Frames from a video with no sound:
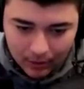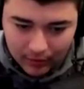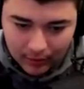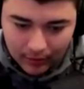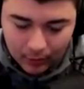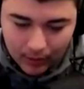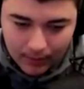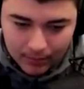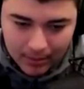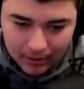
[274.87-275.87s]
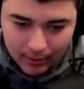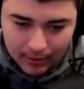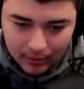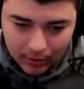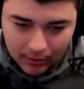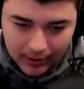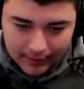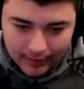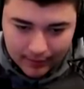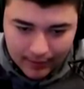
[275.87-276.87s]
non, c'est toi. Mais attends, mais attends,
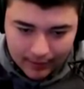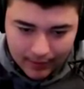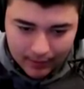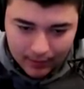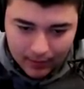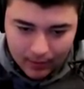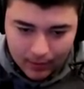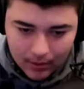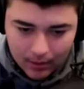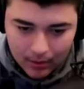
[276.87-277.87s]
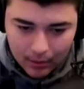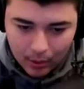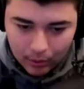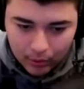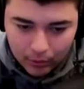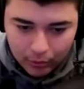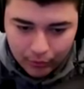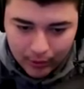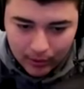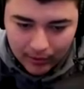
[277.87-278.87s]
Cars, Cars, Cars, Oui. Oh, tu
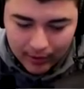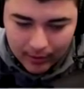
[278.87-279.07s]
fais quoi dans